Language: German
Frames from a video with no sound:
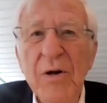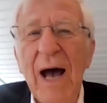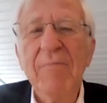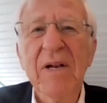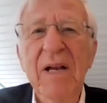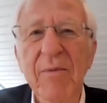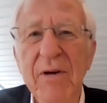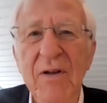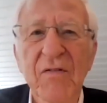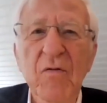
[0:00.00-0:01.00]
Guten Abend,
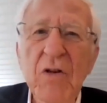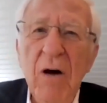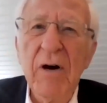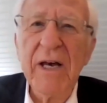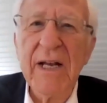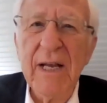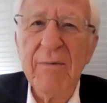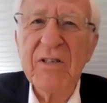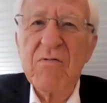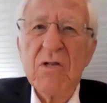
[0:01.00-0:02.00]
liebe Zuschauerinnen,
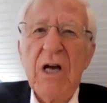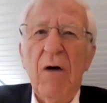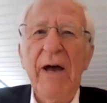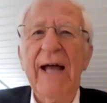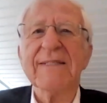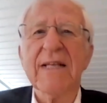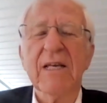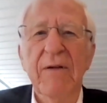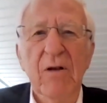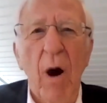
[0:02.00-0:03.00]
liebe Zuschauer.
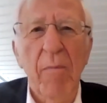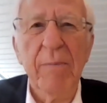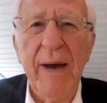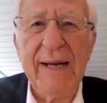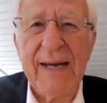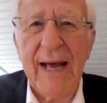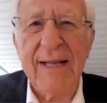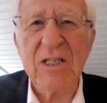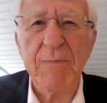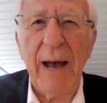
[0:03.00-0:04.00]
Herzlich willkommen bei
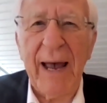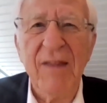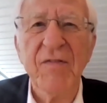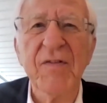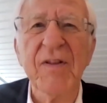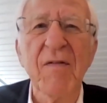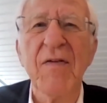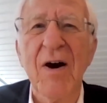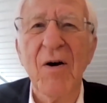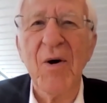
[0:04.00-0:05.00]
Transparenz
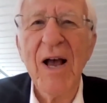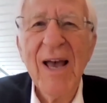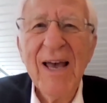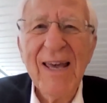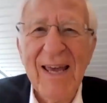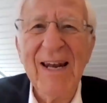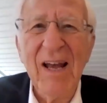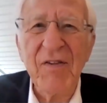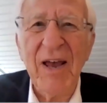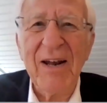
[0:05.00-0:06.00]
TV in
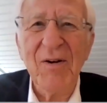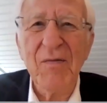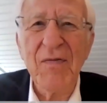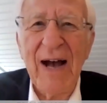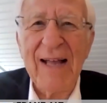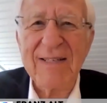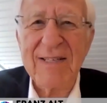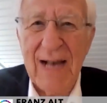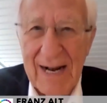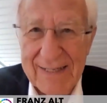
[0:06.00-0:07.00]
der Sendung
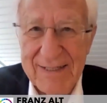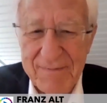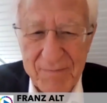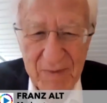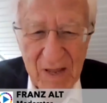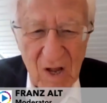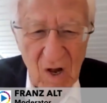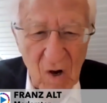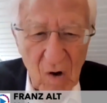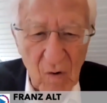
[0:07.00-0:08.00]
Franz Alt.
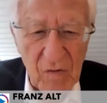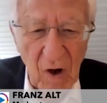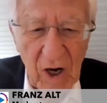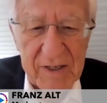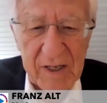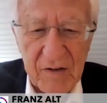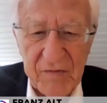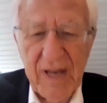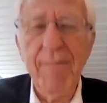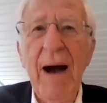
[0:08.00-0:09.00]
Unser
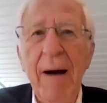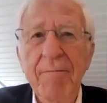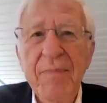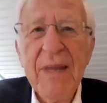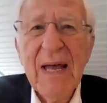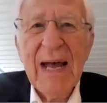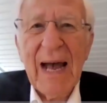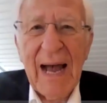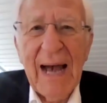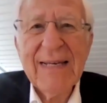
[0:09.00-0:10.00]
heutiges Thema:
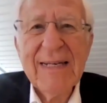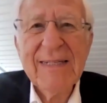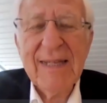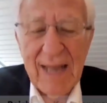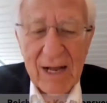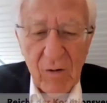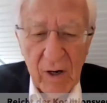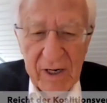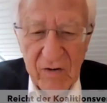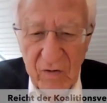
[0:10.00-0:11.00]
Reicht der
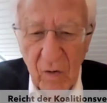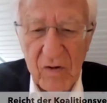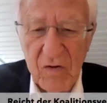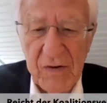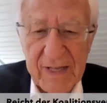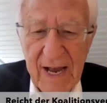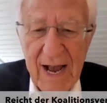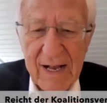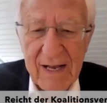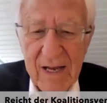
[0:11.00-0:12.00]

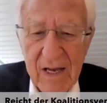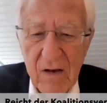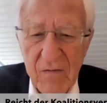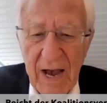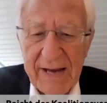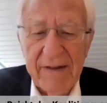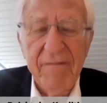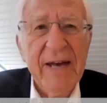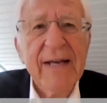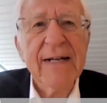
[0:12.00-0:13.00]
Koalitionsvertrag für
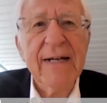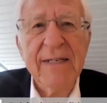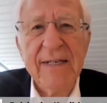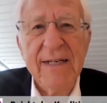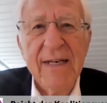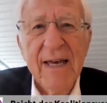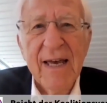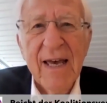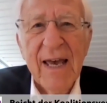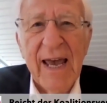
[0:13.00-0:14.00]
eine wirkliche
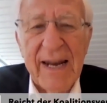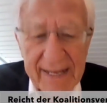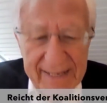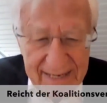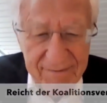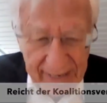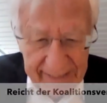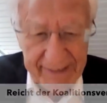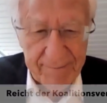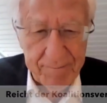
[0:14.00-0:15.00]

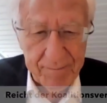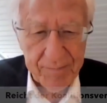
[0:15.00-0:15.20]
Energiewende?